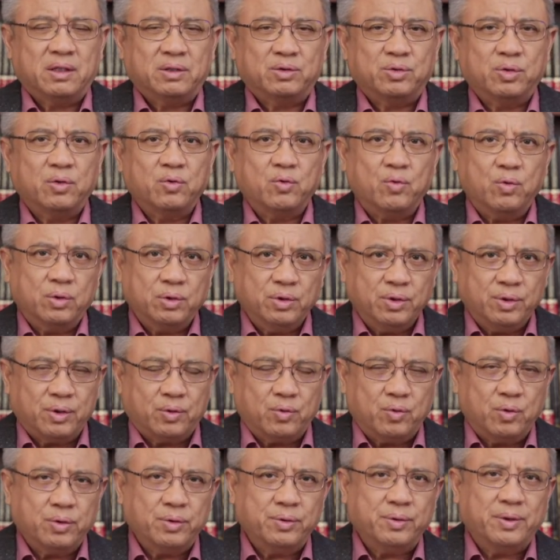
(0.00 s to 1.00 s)
从国内
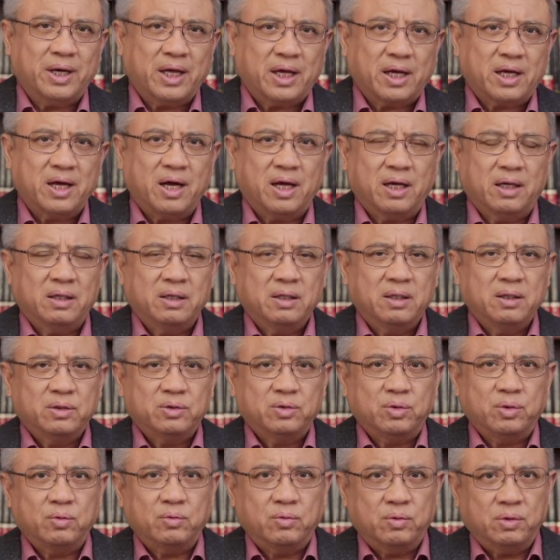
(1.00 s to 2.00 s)
国运来看，
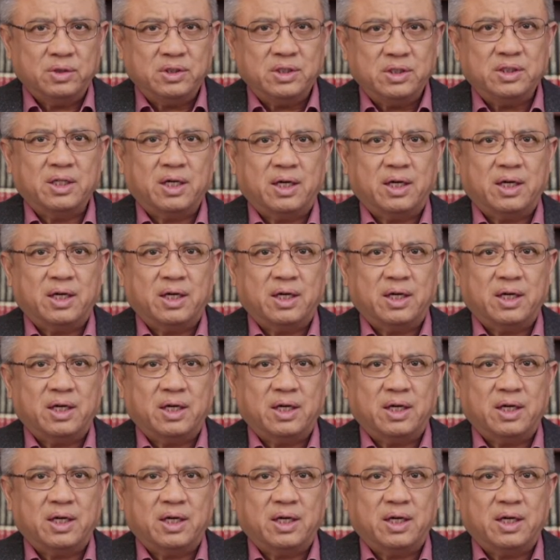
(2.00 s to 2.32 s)
从国际